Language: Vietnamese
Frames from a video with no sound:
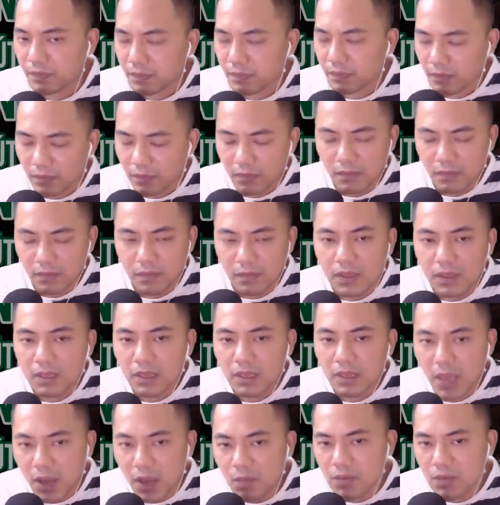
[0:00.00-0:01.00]
Thấy ông Sáu
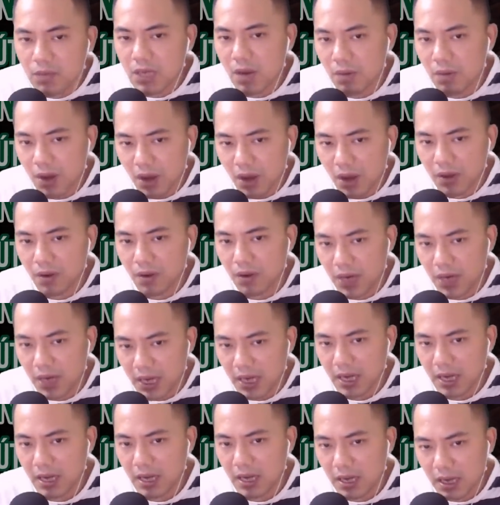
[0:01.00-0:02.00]
nói có lý,
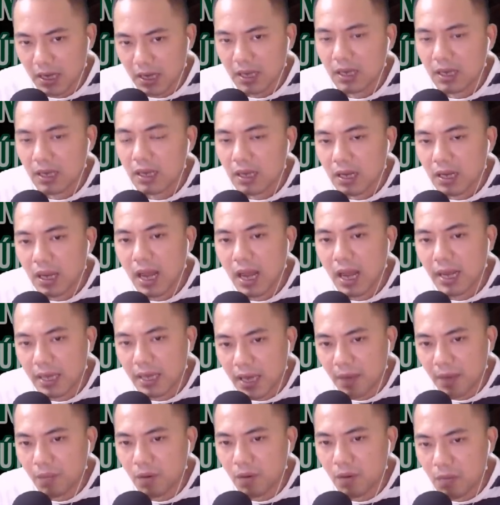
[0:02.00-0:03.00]
anh Hiệp cũng có
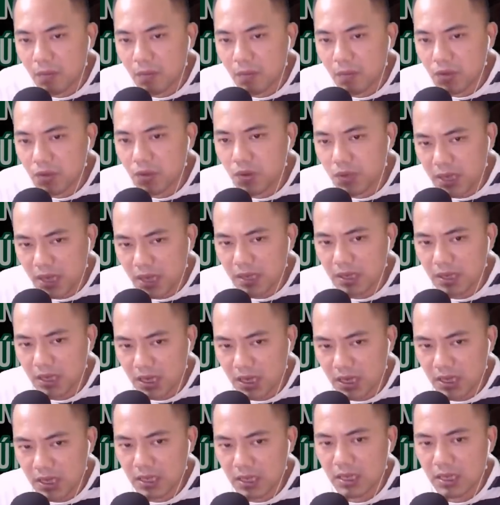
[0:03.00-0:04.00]
chút chần chừ.
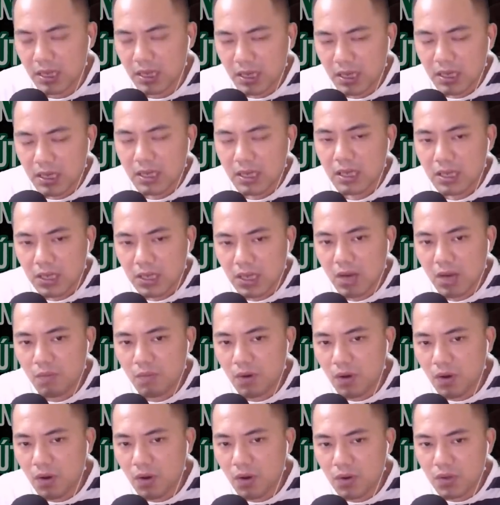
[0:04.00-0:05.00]
Sau một hồi suy
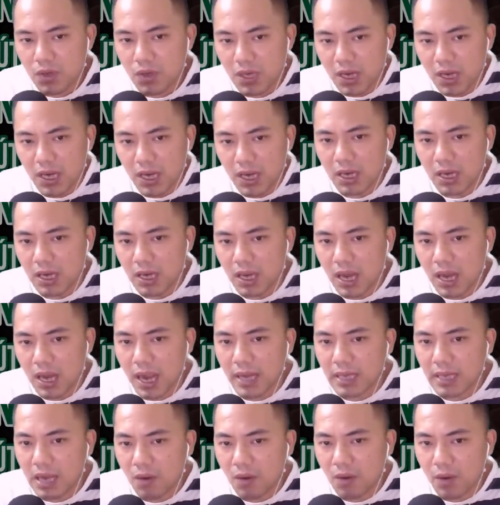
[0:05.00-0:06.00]
nghĩ, anh ta quyết
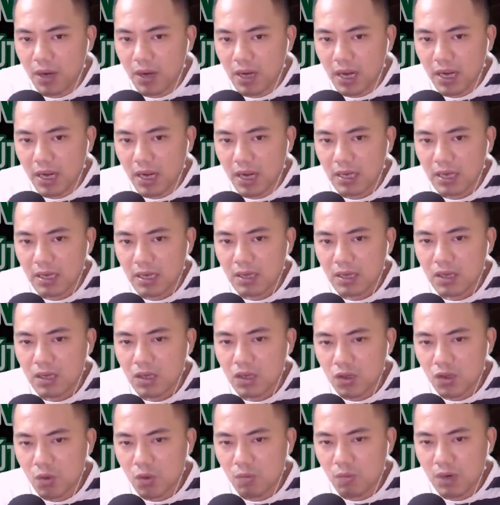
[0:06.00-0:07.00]
định dùng lưới
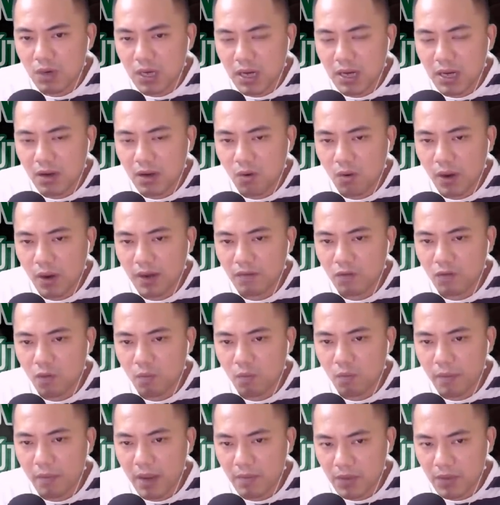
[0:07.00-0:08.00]
khoanh vùng mép sông
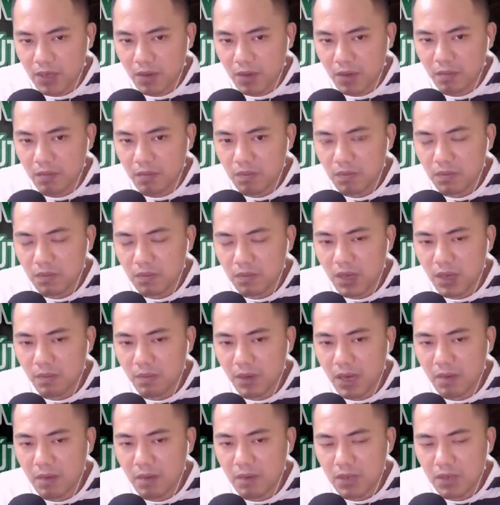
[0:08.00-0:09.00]
tìm kiếm xác
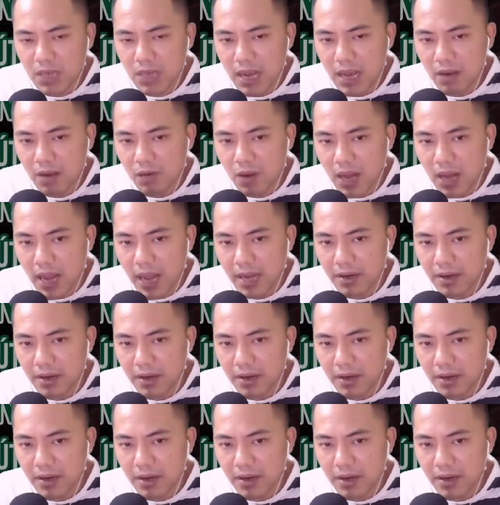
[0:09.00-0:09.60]
của hai người nọ.